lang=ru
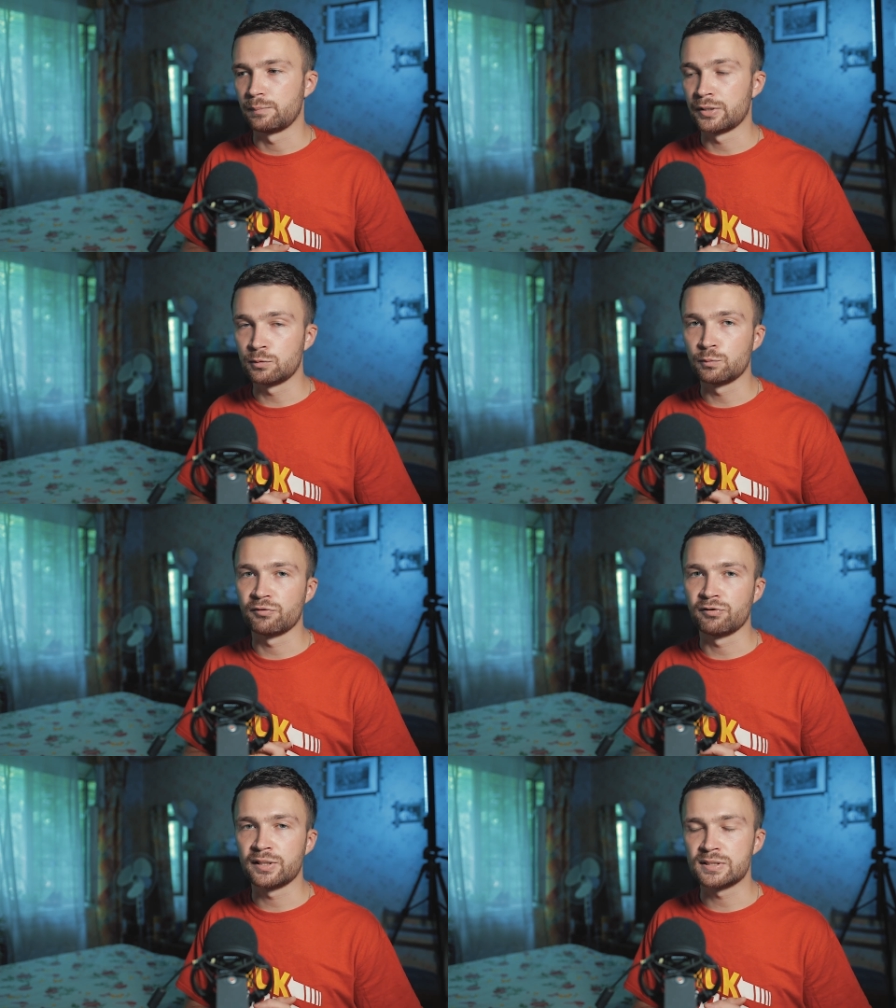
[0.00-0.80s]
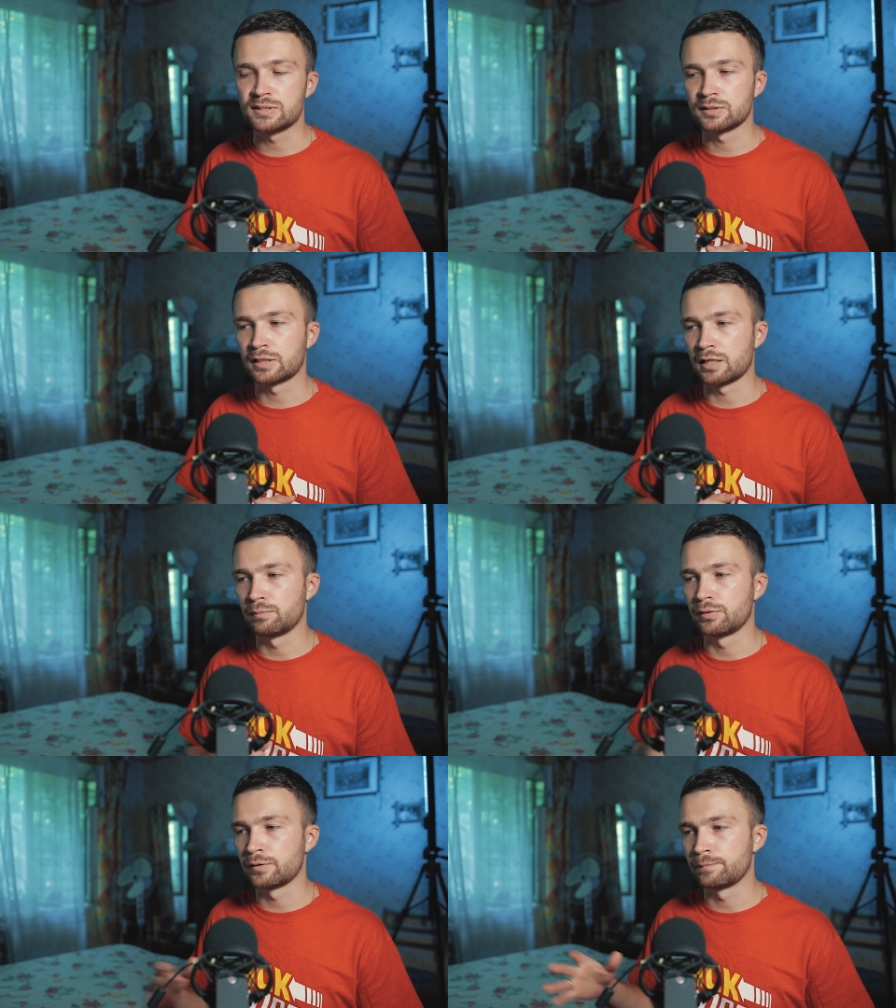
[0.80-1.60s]
Поэтому появляется как
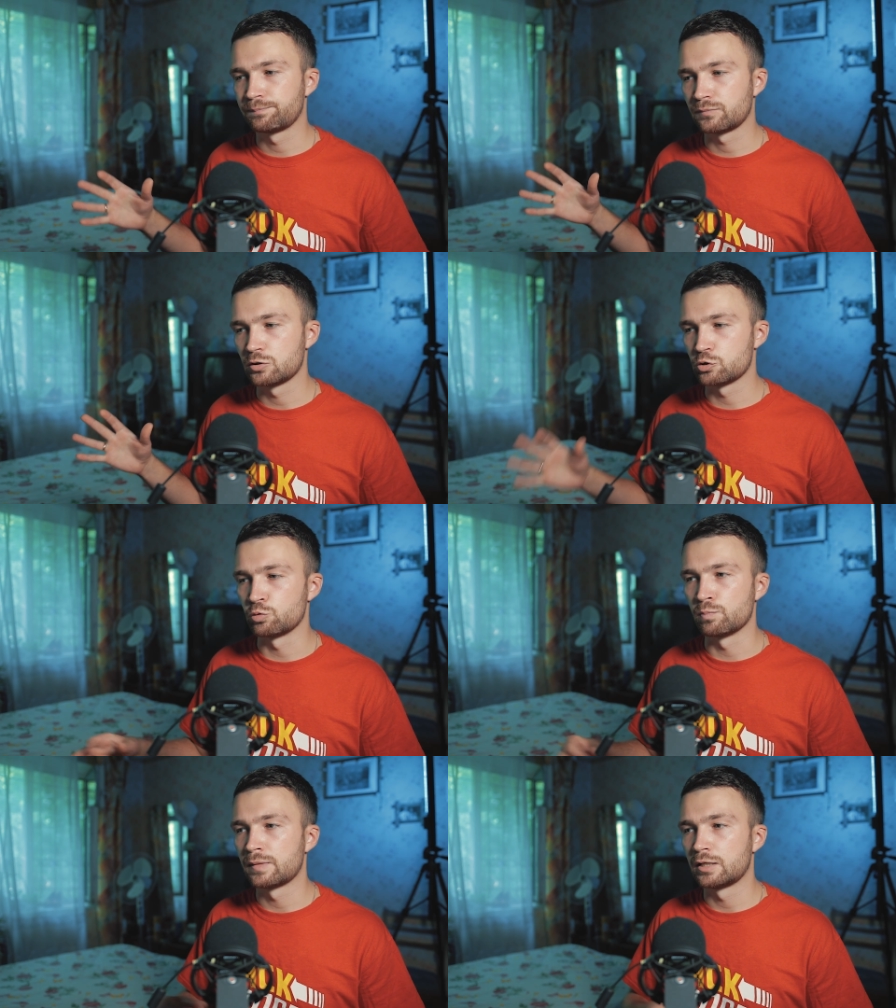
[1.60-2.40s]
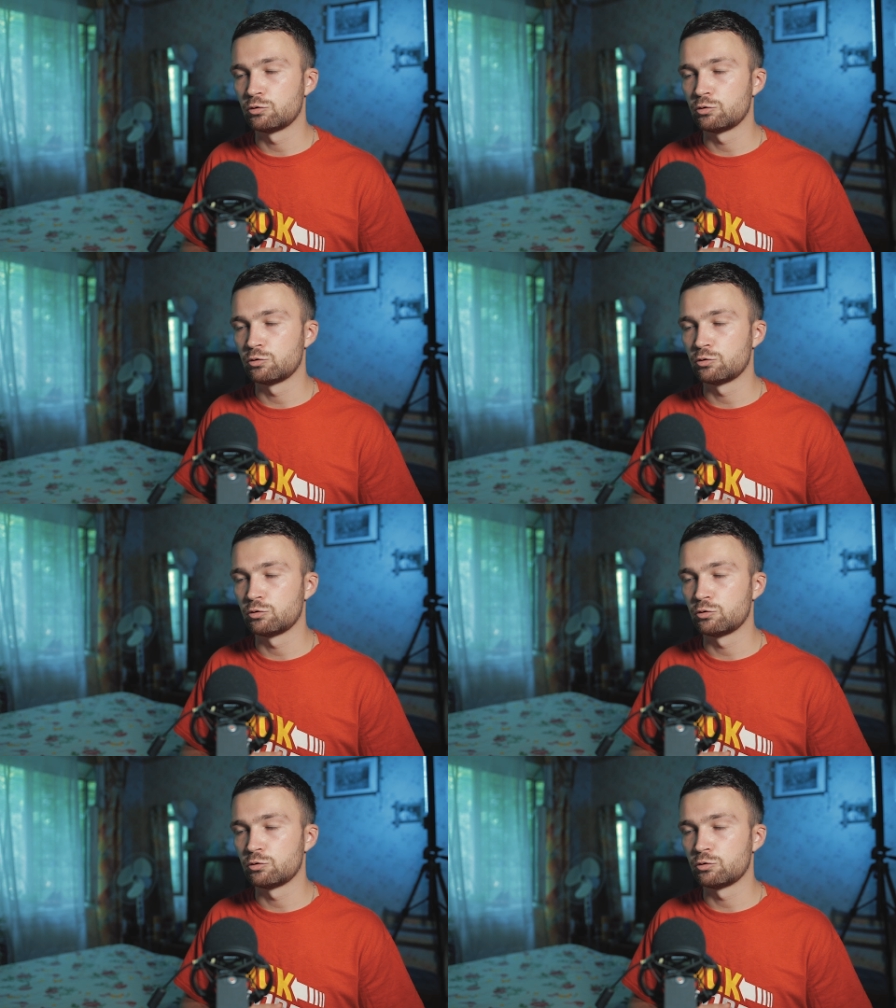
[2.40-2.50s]
бы шум.